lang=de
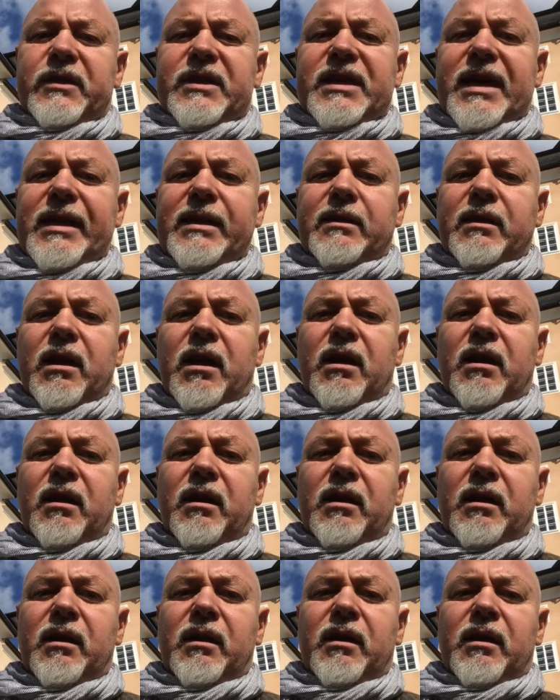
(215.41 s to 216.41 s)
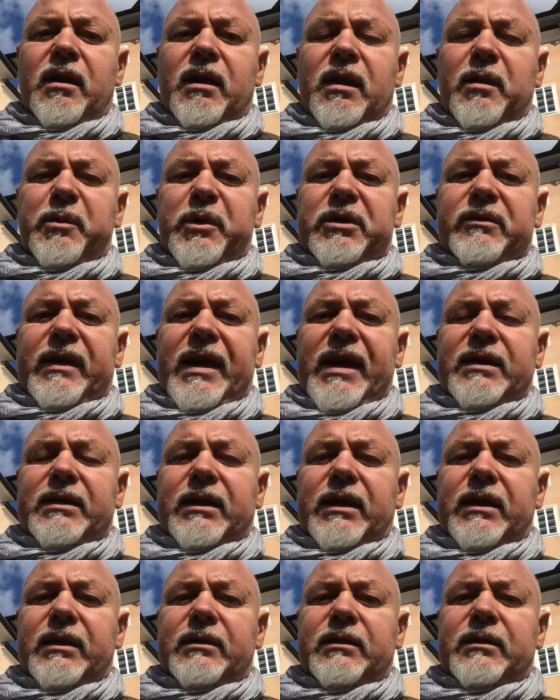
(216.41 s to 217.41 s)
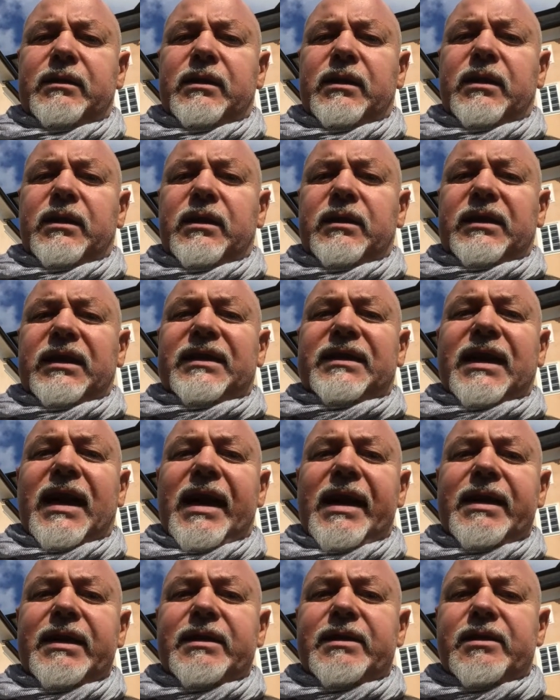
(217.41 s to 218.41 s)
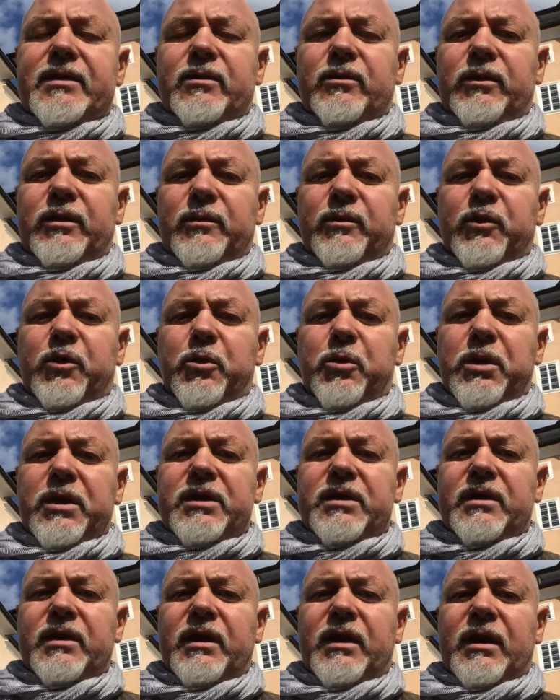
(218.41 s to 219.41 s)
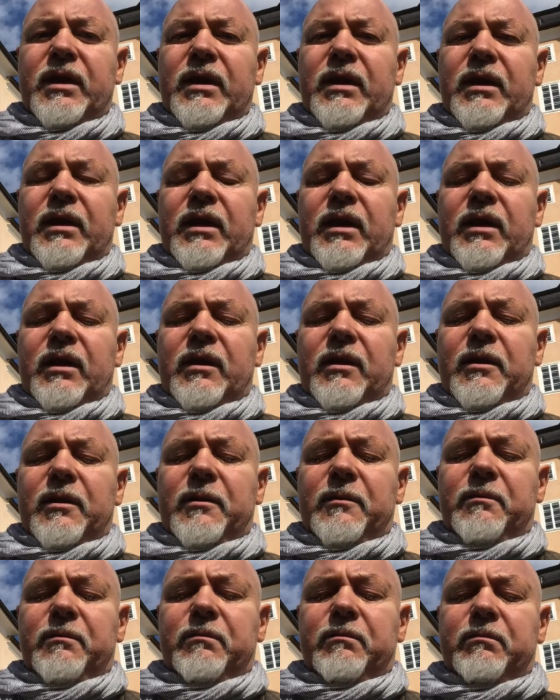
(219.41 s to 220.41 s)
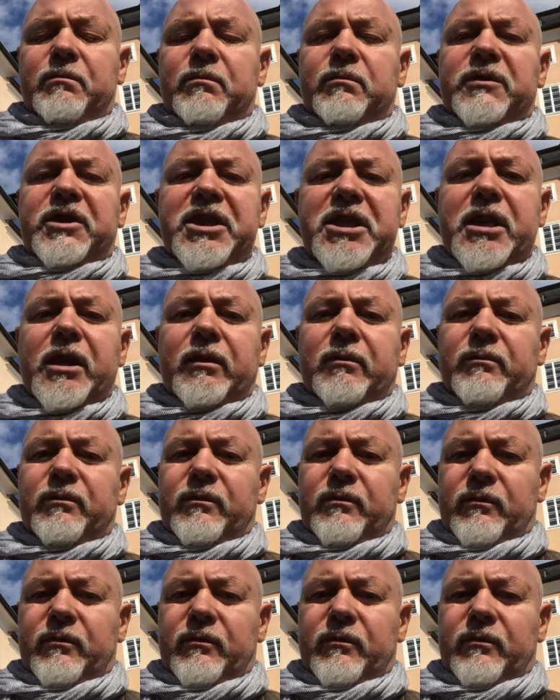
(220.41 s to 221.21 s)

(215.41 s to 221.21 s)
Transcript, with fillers: zeitnah äh, mit weiteren äh, Details zu diesem Kurs ähm, dienen.